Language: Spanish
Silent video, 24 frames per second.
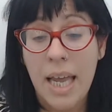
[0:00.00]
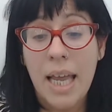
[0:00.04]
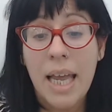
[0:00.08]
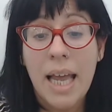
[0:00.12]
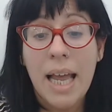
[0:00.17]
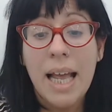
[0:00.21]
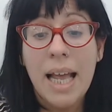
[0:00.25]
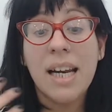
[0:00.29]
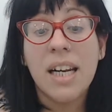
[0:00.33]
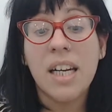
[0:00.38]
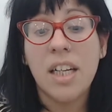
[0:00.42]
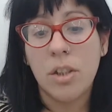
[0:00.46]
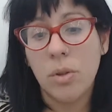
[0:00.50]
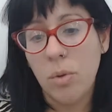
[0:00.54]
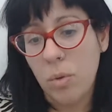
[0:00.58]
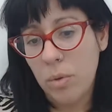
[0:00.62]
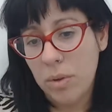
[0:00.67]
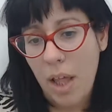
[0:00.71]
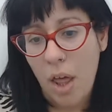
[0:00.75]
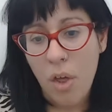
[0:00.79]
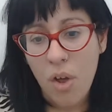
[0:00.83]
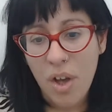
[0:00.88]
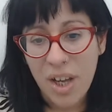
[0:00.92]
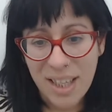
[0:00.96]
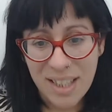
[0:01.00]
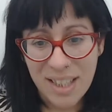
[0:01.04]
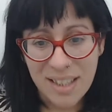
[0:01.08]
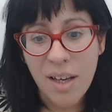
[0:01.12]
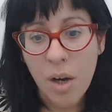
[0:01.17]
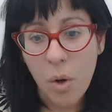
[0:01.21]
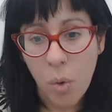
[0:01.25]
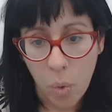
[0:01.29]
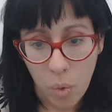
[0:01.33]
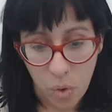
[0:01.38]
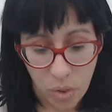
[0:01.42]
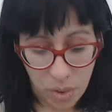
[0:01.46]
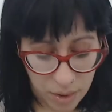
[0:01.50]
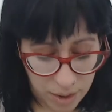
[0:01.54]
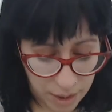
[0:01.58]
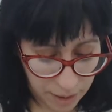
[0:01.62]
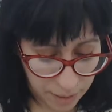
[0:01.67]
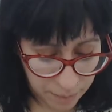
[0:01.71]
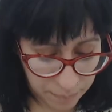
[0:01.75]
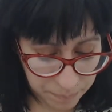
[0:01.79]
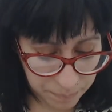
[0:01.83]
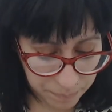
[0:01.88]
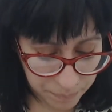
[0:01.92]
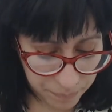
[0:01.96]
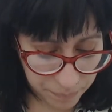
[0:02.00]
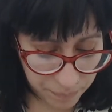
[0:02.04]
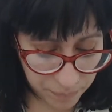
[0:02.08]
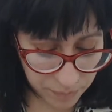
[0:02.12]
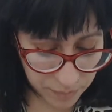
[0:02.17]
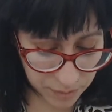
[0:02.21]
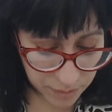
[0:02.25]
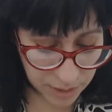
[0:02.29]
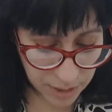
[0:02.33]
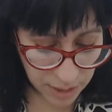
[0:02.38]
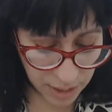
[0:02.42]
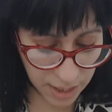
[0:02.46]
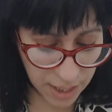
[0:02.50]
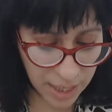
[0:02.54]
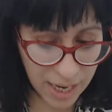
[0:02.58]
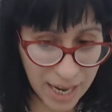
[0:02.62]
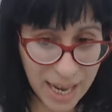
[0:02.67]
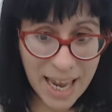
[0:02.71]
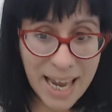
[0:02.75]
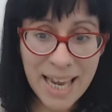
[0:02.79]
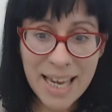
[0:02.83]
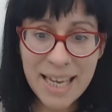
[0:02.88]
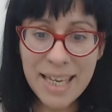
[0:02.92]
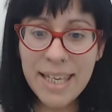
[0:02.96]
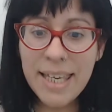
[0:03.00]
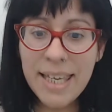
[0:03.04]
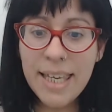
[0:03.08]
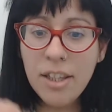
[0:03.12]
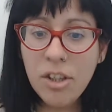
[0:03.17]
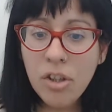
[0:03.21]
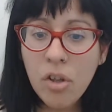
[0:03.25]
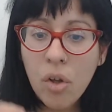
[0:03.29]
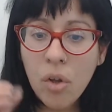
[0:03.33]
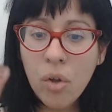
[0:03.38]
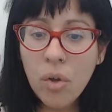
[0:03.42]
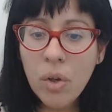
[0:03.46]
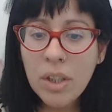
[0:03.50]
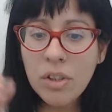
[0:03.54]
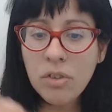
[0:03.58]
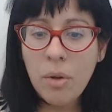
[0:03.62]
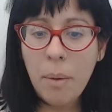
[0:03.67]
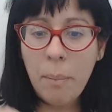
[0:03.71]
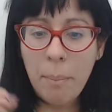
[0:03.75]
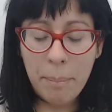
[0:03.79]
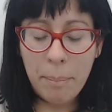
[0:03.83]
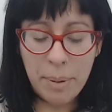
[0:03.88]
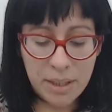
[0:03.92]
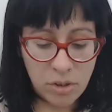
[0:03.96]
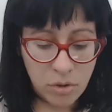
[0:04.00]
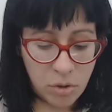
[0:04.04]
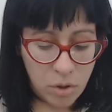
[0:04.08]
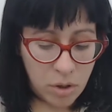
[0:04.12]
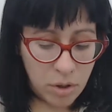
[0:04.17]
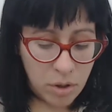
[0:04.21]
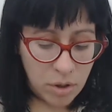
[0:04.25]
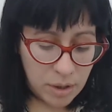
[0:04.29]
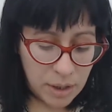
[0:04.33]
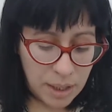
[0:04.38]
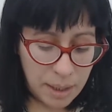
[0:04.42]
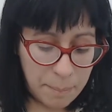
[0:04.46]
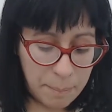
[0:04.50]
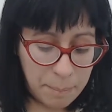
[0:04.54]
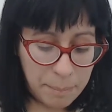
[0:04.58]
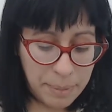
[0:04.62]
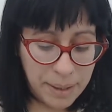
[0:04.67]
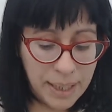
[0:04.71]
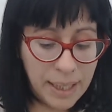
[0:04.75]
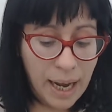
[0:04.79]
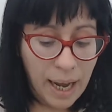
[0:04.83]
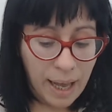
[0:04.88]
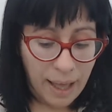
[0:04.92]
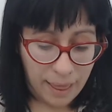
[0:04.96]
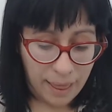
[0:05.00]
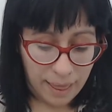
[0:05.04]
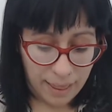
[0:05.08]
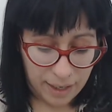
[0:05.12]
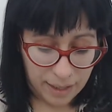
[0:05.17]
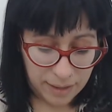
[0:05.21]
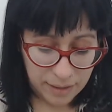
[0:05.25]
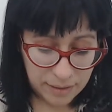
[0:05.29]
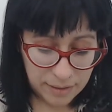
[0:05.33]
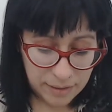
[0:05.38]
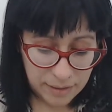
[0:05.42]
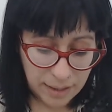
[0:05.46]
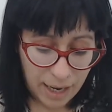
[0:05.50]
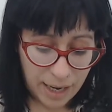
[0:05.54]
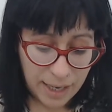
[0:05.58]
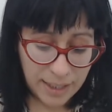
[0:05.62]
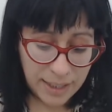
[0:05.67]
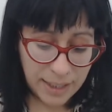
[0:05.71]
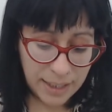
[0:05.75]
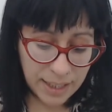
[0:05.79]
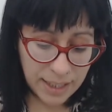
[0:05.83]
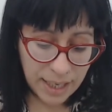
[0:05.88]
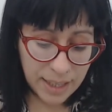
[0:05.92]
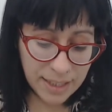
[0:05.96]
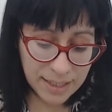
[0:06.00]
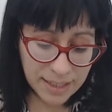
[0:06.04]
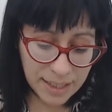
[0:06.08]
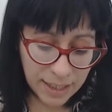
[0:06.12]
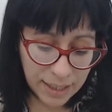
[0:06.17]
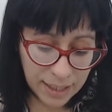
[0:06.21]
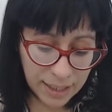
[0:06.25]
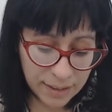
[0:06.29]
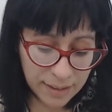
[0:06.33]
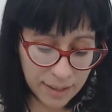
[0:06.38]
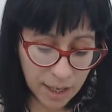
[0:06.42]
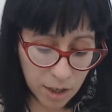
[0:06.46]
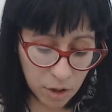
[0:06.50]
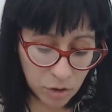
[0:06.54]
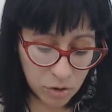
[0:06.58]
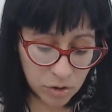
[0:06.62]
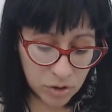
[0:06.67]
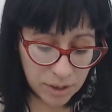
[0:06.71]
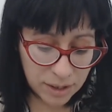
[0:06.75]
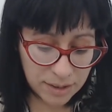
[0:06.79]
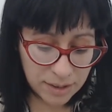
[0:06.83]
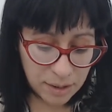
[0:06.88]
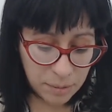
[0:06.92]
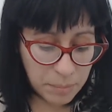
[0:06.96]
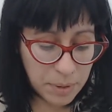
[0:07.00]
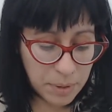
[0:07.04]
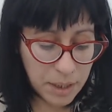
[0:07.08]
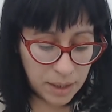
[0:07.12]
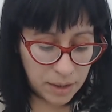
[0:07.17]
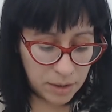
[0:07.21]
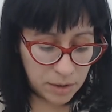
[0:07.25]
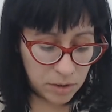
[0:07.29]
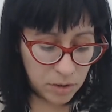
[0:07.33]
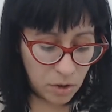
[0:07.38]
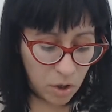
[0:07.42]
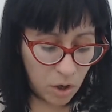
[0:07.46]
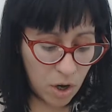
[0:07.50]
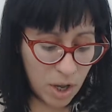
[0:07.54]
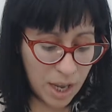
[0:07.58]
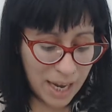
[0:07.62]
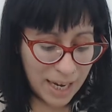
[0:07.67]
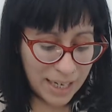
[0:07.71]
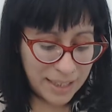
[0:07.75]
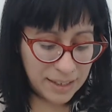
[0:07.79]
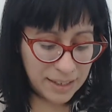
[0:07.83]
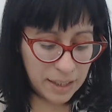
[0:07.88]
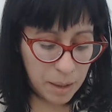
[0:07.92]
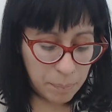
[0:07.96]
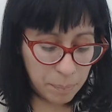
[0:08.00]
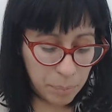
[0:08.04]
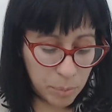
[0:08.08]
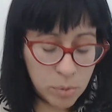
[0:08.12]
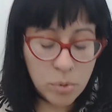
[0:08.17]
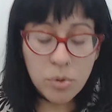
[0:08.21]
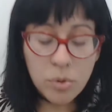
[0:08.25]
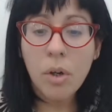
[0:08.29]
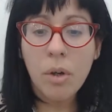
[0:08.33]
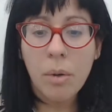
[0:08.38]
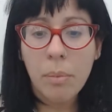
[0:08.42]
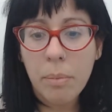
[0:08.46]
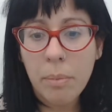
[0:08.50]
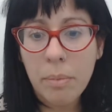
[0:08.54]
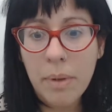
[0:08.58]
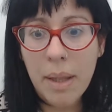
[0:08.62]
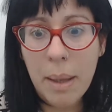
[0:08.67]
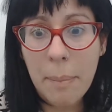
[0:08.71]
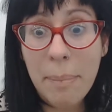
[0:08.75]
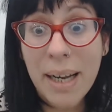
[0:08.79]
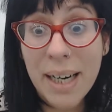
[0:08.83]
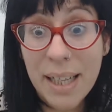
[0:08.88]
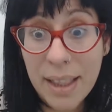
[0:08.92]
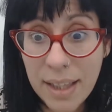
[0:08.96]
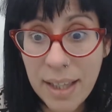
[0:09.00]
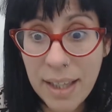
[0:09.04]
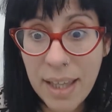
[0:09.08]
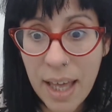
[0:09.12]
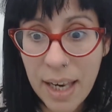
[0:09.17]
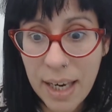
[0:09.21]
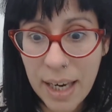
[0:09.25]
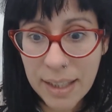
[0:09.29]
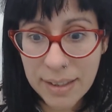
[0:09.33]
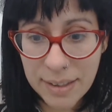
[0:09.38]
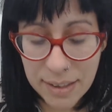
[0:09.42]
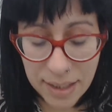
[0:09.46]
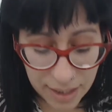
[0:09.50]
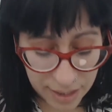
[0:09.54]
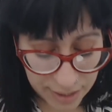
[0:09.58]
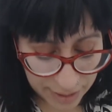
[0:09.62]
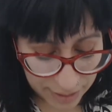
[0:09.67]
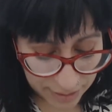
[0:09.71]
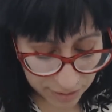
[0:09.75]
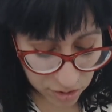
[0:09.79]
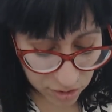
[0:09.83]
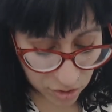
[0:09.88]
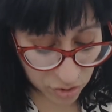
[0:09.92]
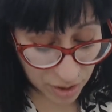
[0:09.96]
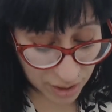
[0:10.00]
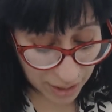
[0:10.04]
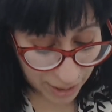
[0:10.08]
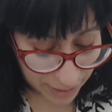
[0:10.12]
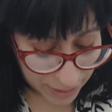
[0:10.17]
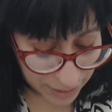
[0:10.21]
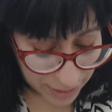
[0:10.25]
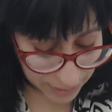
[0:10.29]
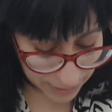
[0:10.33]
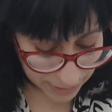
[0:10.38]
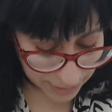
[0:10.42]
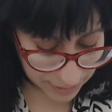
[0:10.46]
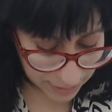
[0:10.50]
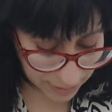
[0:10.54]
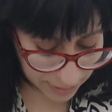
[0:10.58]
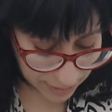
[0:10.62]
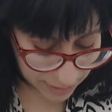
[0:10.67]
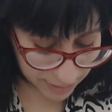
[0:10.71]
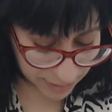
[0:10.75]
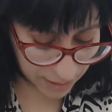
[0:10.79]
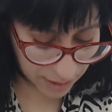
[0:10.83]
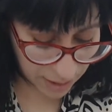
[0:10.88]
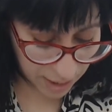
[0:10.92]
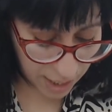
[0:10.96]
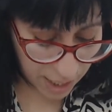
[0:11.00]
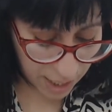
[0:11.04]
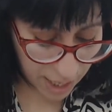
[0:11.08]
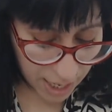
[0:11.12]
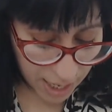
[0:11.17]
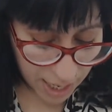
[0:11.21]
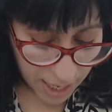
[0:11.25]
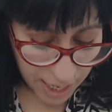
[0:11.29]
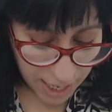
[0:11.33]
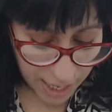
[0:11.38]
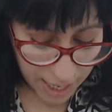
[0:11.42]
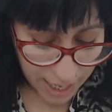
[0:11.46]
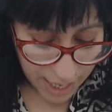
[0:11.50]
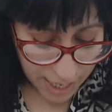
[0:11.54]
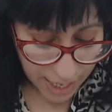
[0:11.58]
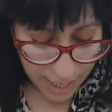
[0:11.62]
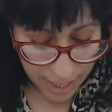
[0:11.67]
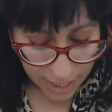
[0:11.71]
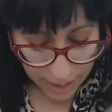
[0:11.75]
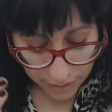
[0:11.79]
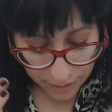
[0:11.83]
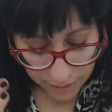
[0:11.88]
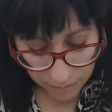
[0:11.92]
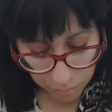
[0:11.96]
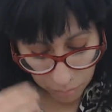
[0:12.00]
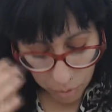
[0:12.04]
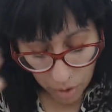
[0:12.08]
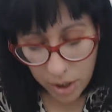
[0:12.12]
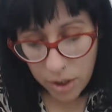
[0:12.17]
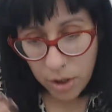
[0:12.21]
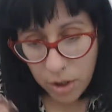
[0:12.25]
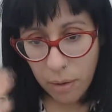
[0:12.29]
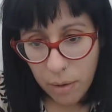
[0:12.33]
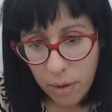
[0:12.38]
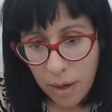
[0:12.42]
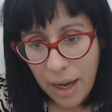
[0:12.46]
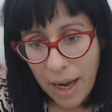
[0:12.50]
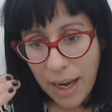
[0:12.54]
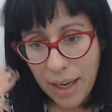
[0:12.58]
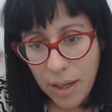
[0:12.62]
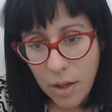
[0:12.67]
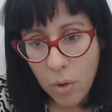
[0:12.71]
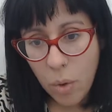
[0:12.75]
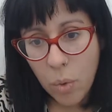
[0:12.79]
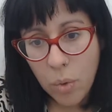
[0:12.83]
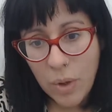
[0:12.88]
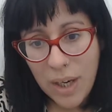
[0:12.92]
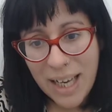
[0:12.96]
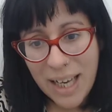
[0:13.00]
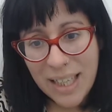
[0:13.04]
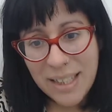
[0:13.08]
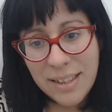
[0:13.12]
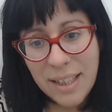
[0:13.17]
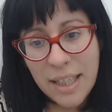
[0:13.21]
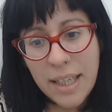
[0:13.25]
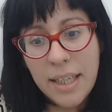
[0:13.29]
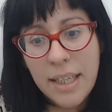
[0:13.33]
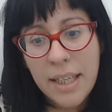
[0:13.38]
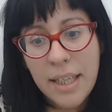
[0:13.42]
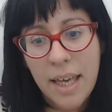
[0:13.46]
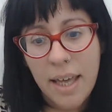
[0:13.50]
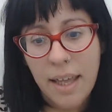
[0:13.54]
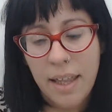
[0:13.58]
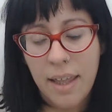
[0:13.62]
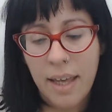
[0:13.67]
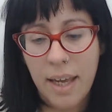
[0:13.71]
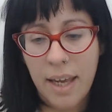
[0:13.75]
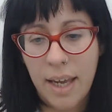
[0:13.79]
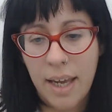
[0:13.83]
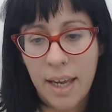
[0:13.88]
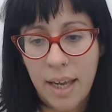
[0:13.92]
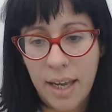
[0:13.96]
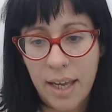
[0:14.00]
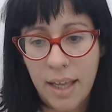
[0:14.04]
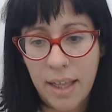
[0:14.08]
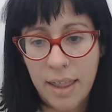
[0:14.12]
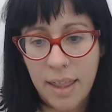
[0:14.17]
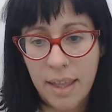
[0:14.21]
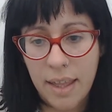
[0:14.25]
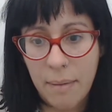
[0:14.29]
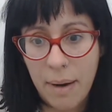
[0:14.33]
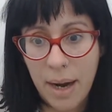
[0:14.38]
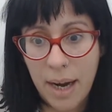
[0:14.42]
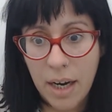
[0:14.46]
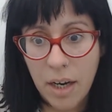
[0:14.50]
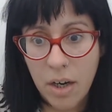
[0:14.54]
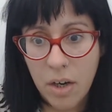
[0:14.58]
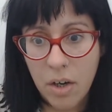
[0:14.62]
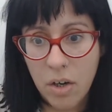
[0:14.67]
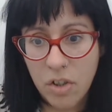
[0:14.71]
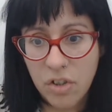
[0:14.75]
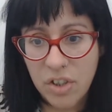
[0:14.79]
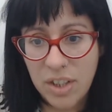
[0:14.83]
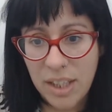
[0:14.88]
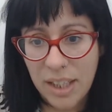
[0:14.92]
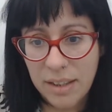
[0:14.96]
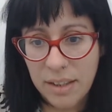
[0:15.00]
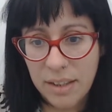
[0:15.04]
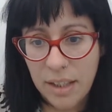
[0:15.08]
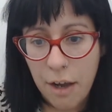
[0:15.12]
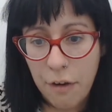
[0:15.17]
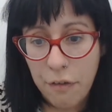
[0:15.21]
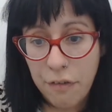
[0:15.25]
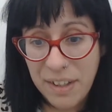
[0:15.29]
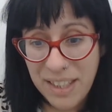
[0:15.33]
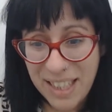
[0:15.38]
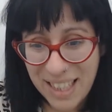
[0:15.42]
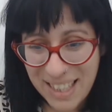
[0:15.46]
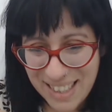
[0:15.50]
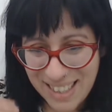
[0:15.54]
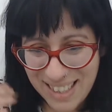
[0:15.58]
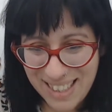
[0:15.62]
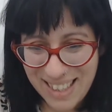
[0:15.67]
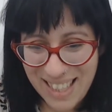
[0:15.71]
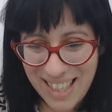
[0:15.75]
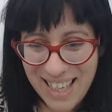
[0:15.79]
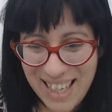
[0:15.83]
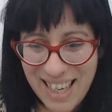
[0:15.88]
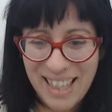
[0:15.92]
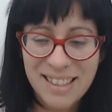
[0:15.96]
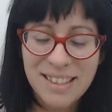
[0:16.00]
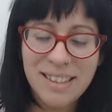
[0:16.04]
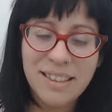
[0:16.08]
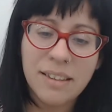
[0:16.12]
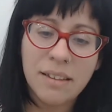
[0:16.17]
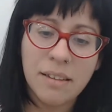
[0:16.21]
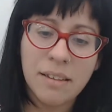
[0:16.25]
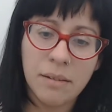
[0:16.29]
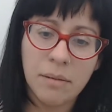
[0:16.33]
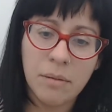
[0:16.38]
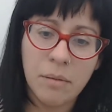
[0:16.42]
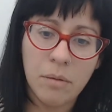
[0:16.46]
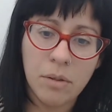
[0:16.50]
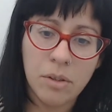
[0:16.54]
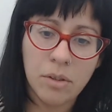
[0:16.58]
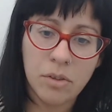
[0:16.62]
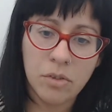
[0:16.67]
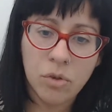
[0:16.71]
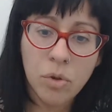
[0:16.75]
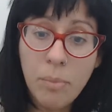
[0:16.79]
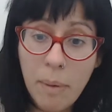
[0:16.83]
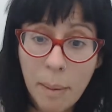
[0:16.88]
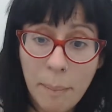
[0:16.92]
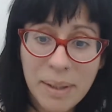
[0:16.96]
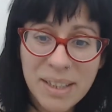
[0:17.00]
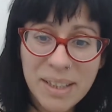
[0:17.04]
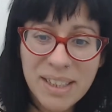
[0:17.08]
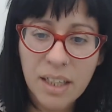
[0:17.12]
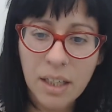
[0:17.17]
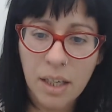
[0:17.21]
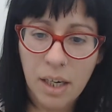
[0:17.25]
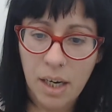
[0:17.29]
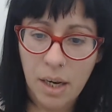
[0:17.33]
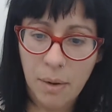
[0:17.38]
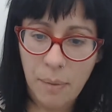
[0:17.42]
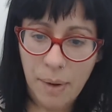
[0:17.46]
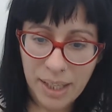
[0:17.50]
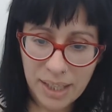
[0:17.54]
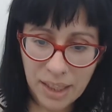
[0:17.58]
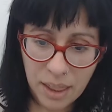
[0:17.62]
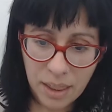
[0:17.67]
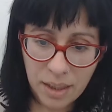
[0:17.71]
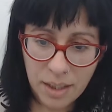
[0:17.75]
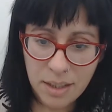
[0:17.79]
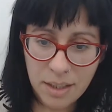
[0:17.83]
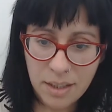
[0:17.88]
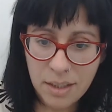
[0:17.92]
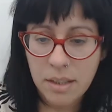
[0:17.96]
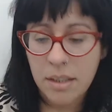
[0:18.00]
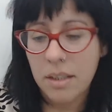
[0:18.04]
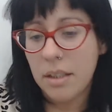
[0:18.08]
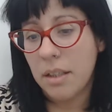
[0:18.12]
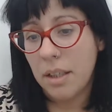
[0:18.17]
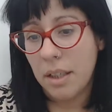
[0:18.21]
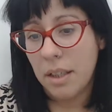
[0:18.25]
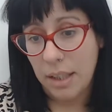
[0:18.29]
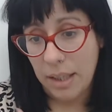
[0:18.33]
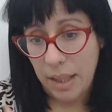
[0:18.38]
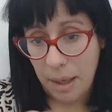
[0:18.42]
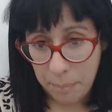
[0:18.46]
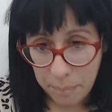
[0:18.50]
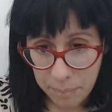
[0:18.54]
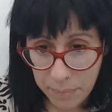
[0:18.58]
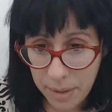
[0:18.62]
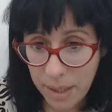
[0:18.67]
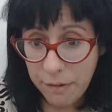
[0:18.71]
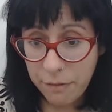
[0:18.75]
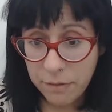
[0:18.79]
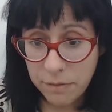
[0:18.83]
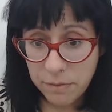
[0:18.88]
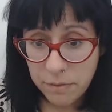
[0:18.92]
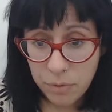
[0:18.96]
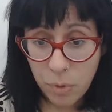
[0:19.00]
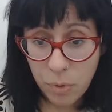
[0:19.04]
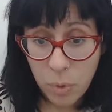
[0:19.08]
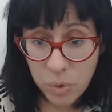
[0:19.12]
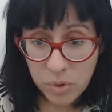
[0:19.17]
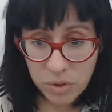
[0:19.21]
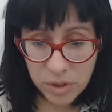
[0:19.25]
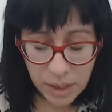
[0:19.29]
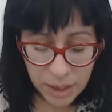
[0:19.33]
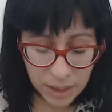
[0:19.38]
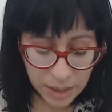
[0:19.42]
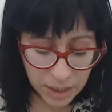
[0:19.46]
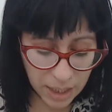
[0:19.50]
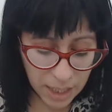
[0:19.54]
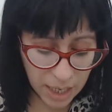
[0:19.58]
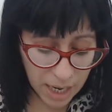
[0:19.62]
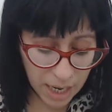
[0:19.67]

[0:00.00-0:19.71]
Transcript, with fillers: el resultado es que se hunde. ¿sí? Y todo eso empezó en picada. Hay quienes dicen que este acontecimiento es el punto de partida de la aceleración de la crisis. Eh, bueno, hay una serie de, de bancos y entidades financieras sumamente relevantes que también funden